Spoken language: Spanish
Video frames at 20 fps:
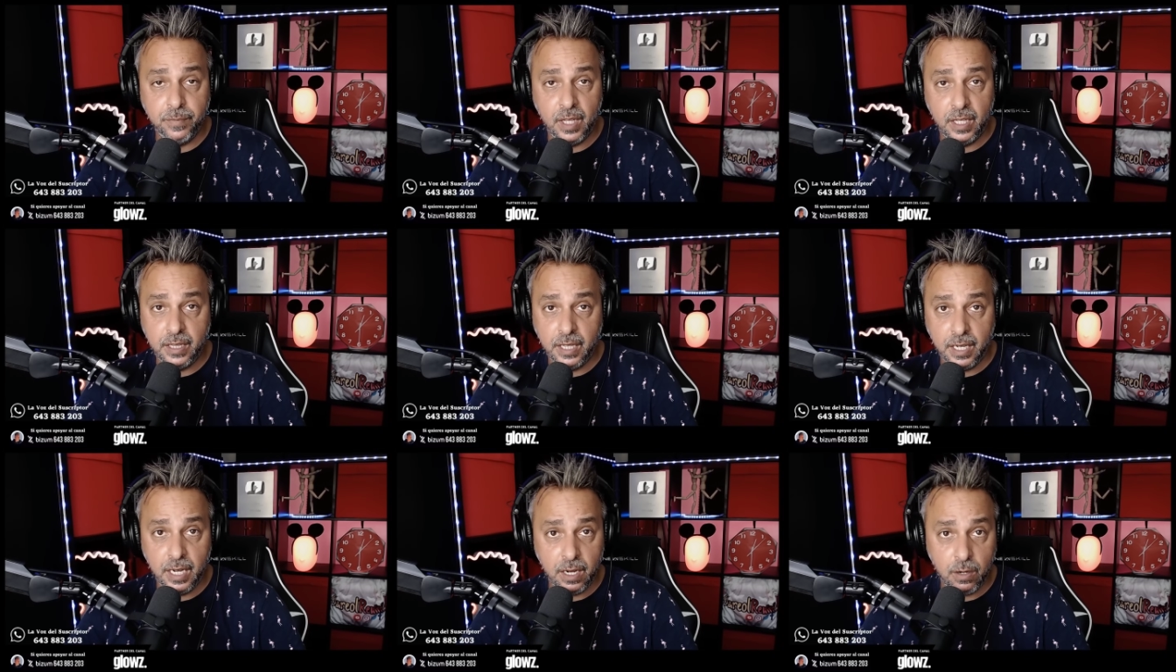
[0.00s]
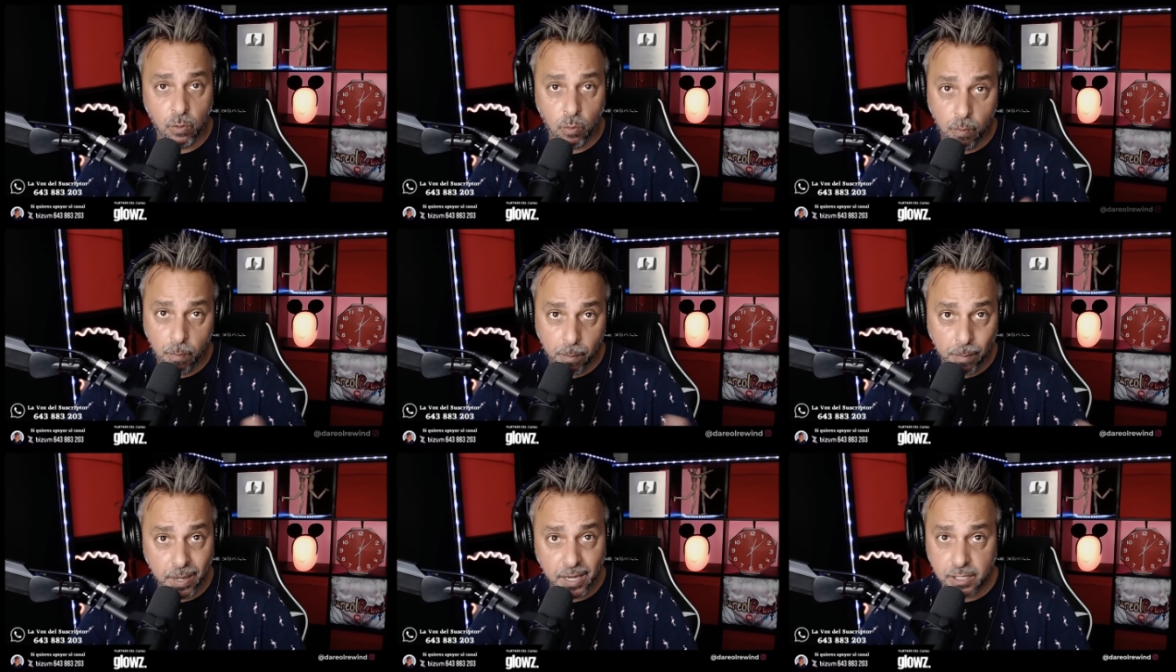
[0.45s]
tener
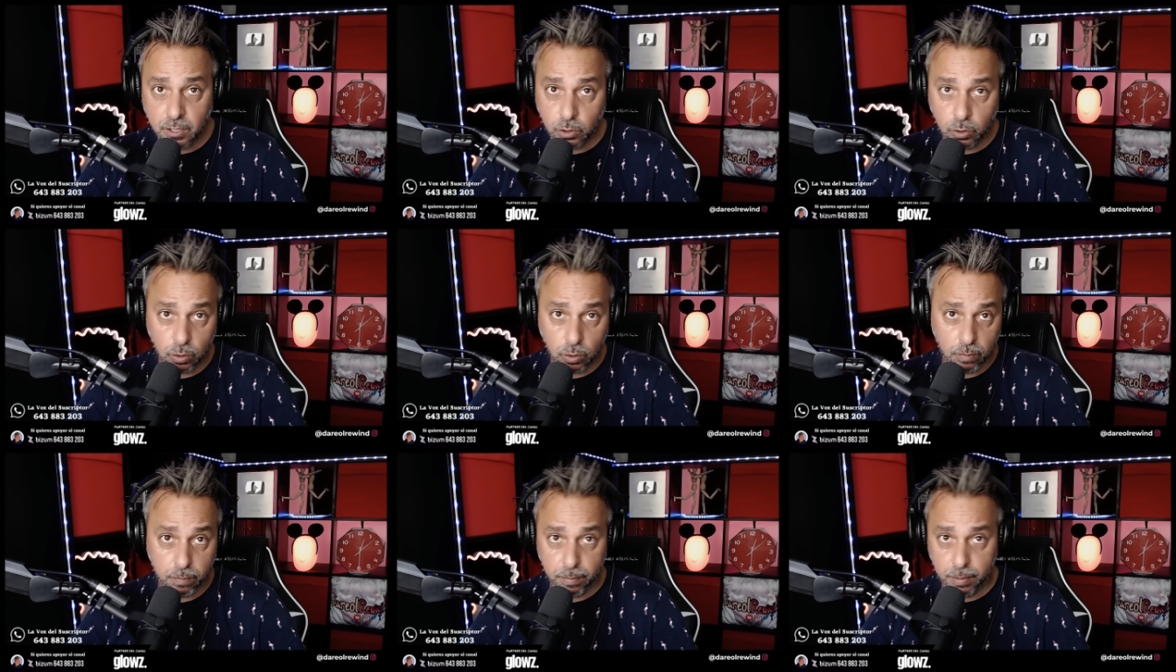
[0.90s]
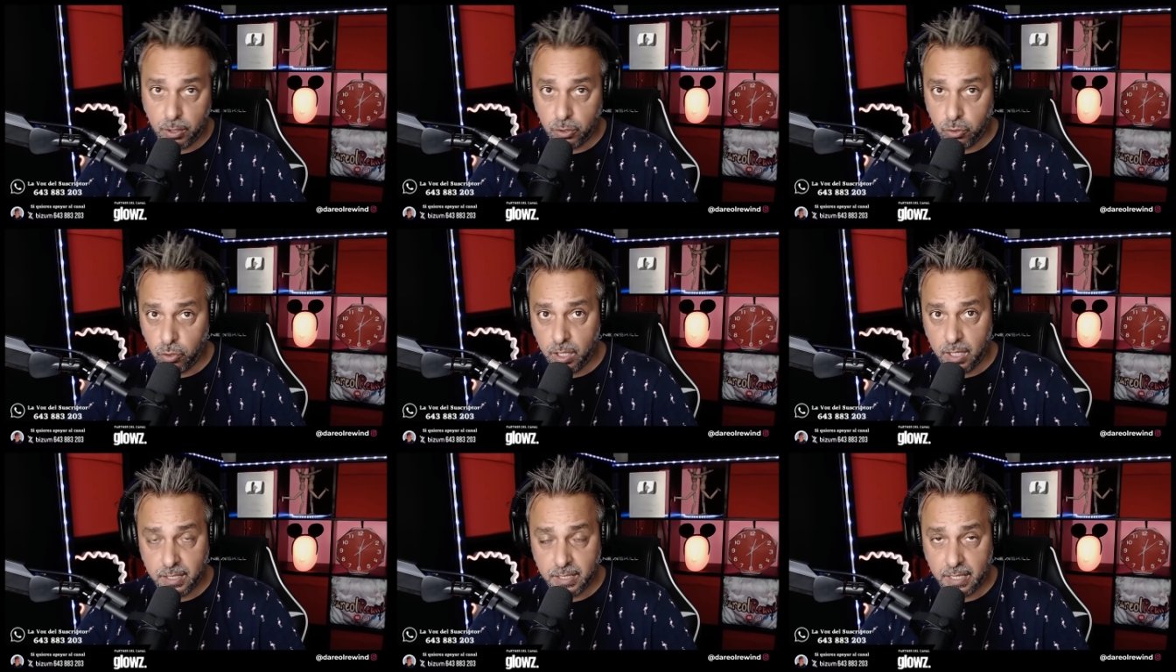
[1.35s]
un mixto,
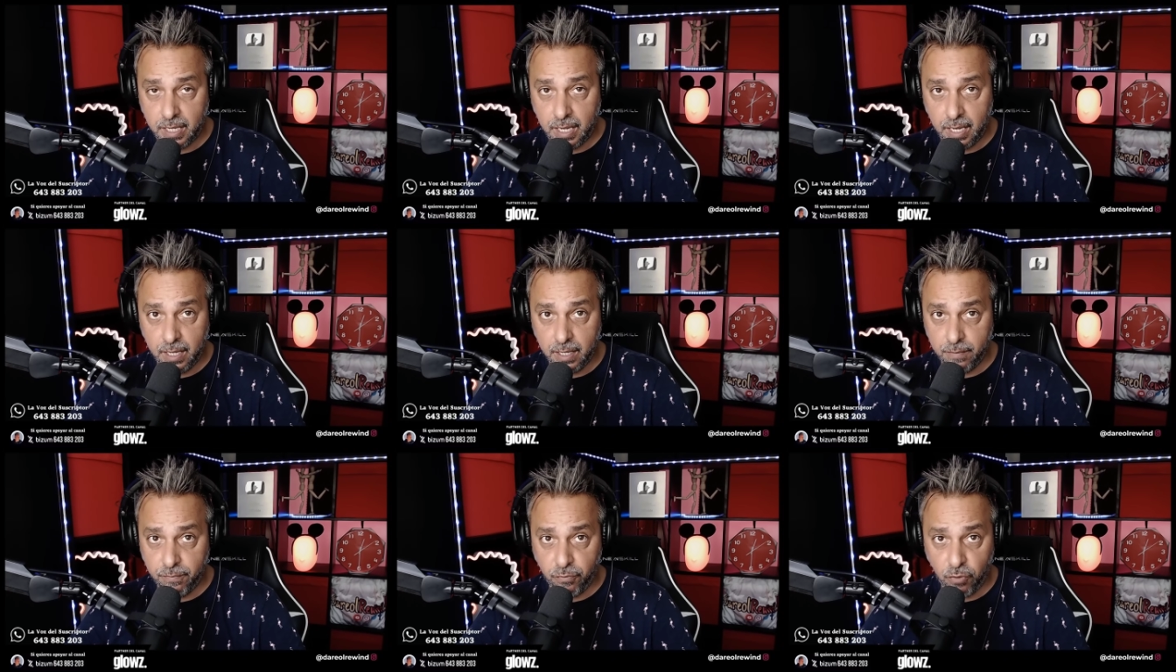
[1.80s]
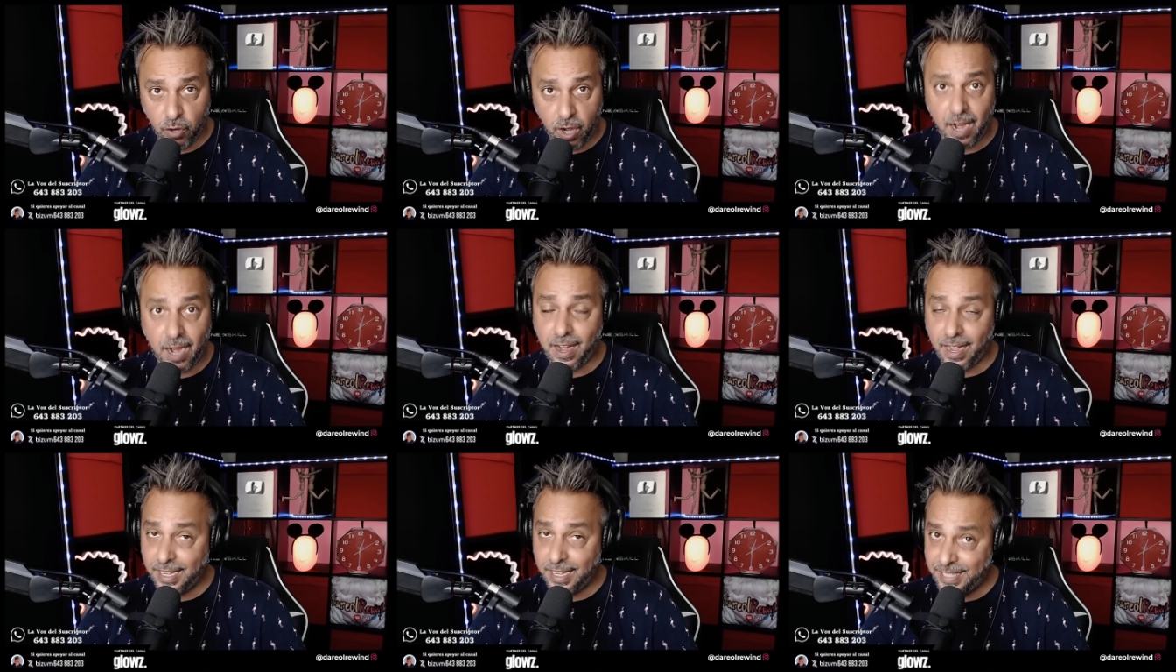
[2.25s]
personas que
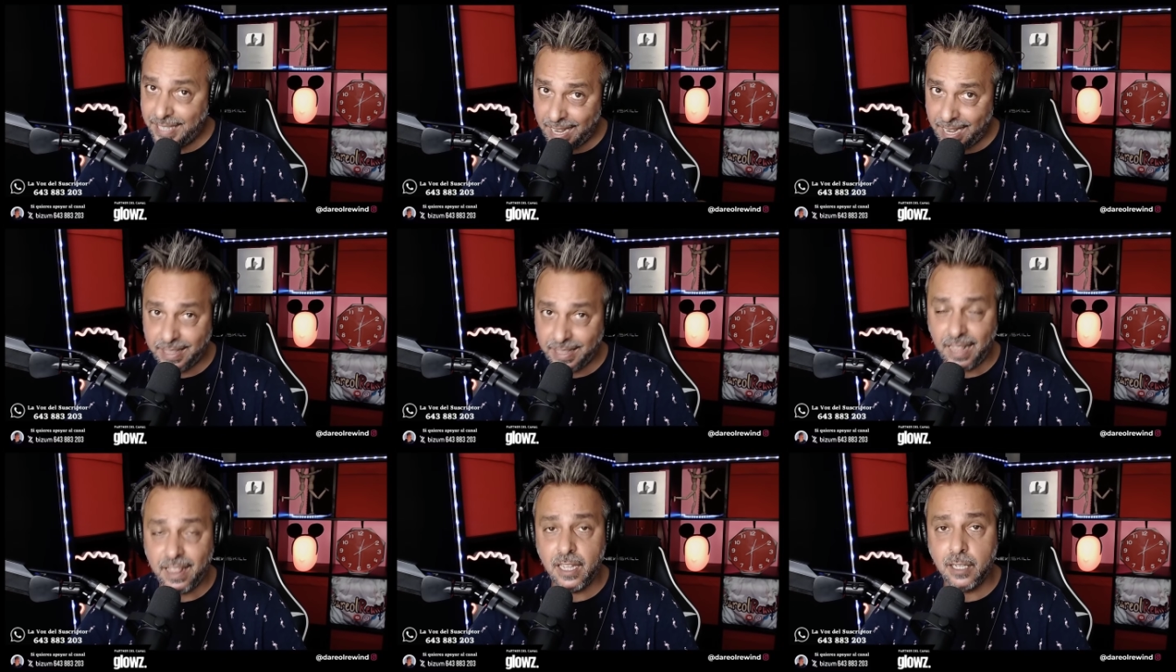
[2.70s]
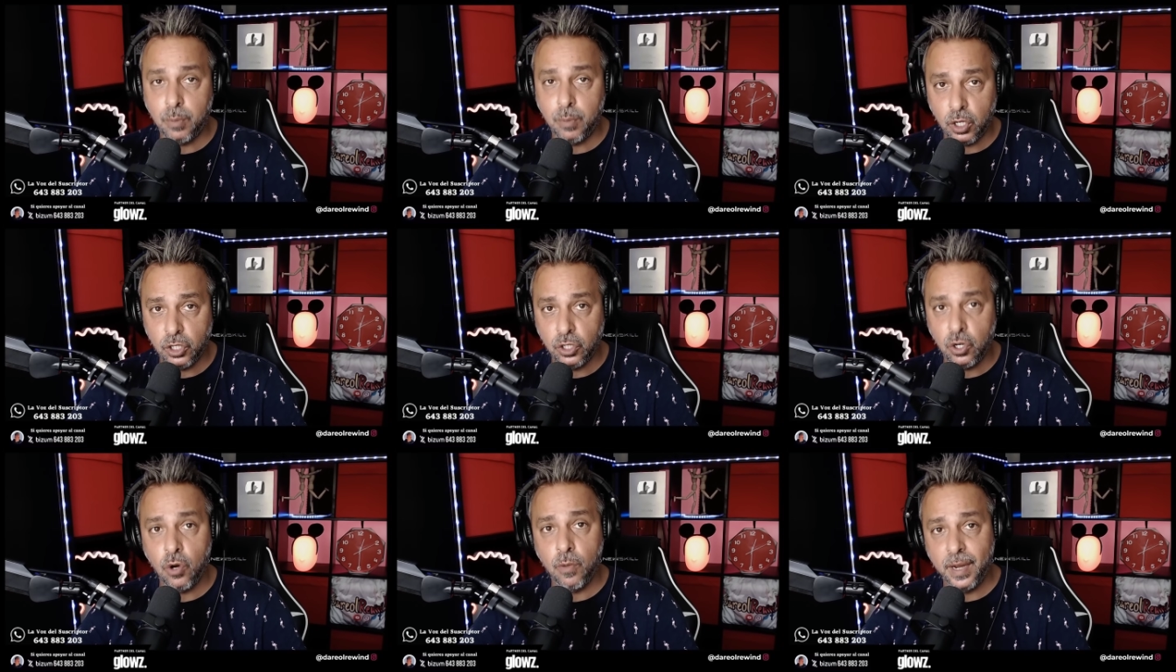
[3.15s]
fueran reinsertadas, porque
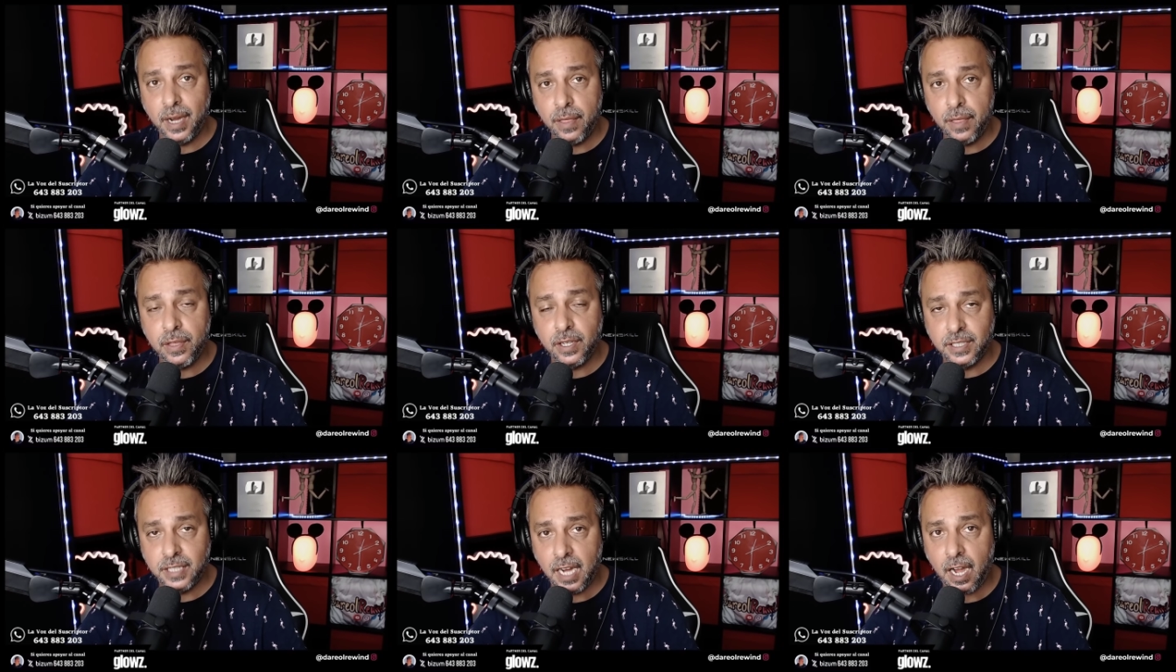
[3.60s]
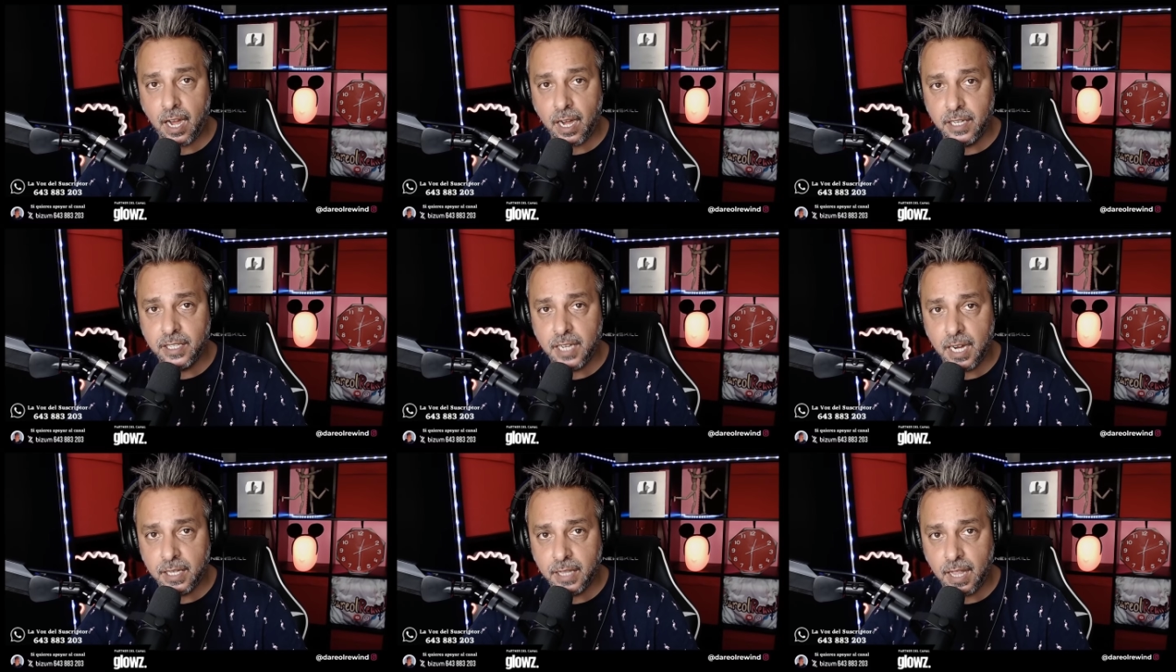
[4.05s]
se lo merecen ser
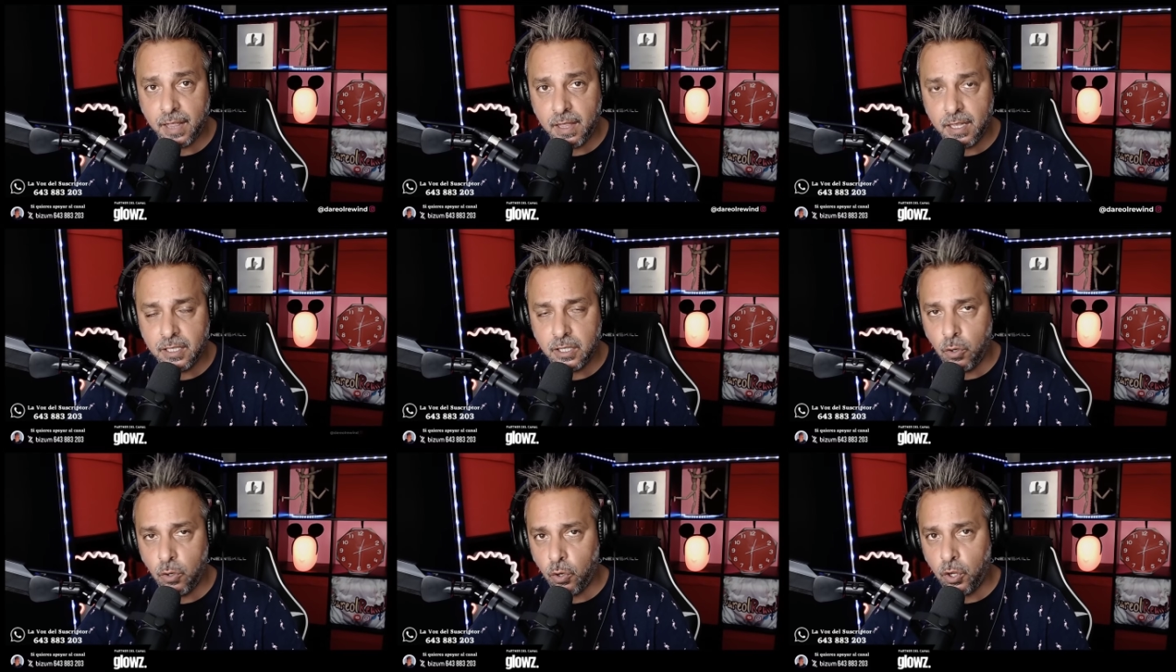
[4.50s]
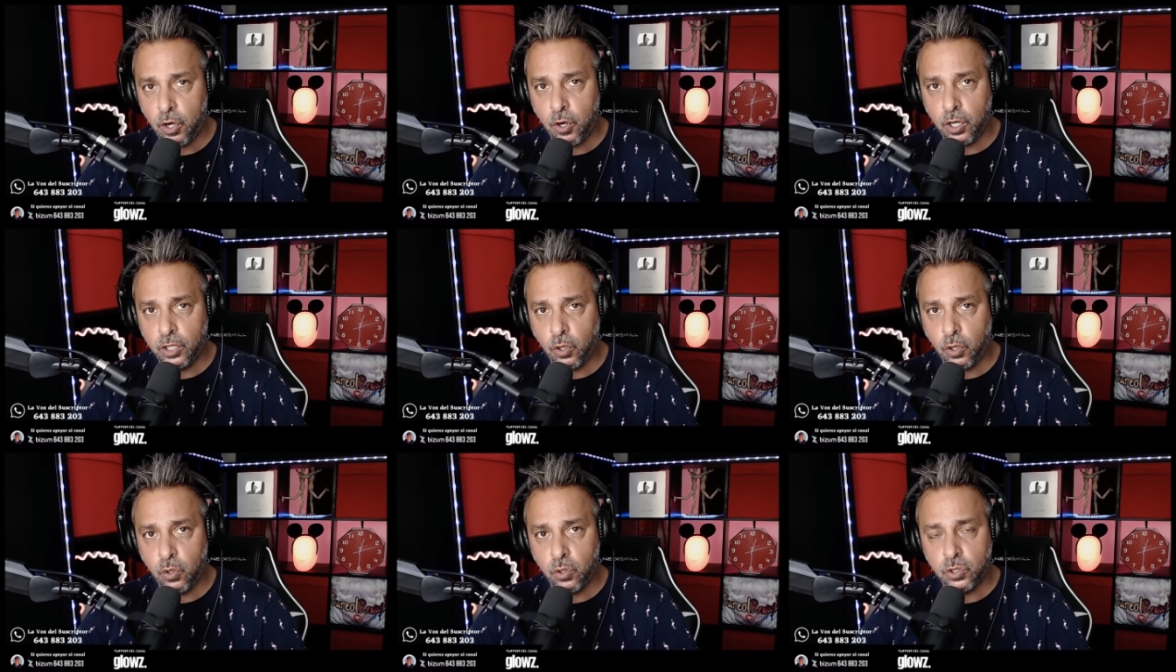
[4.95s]
reinsertadas, no creo que
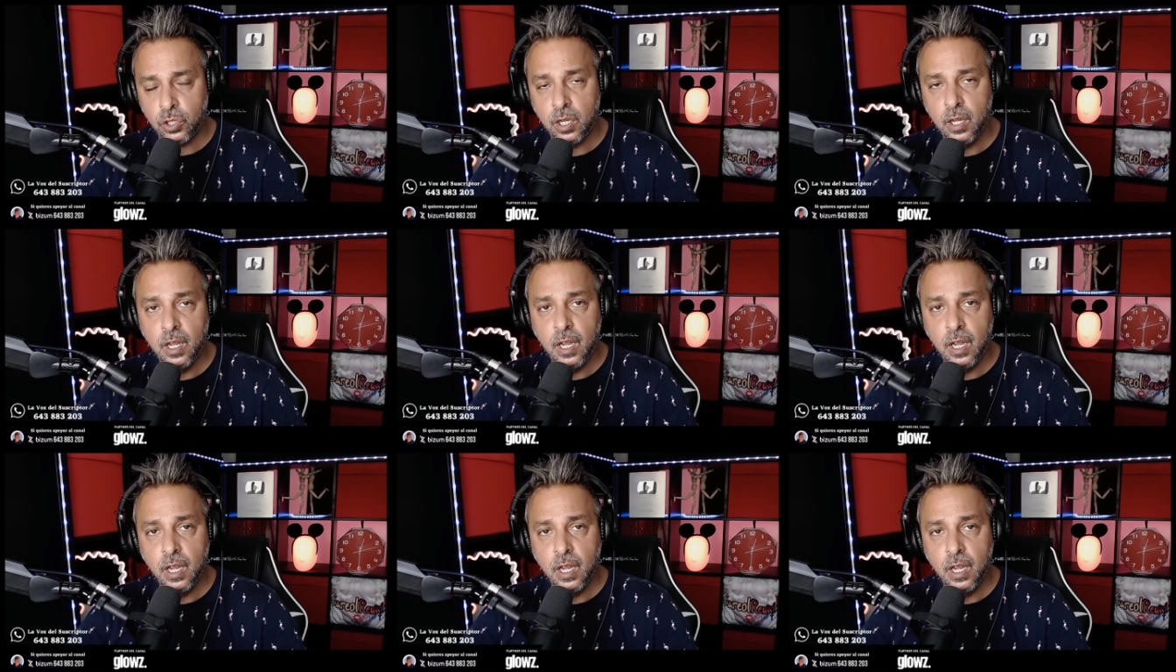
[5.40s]
todos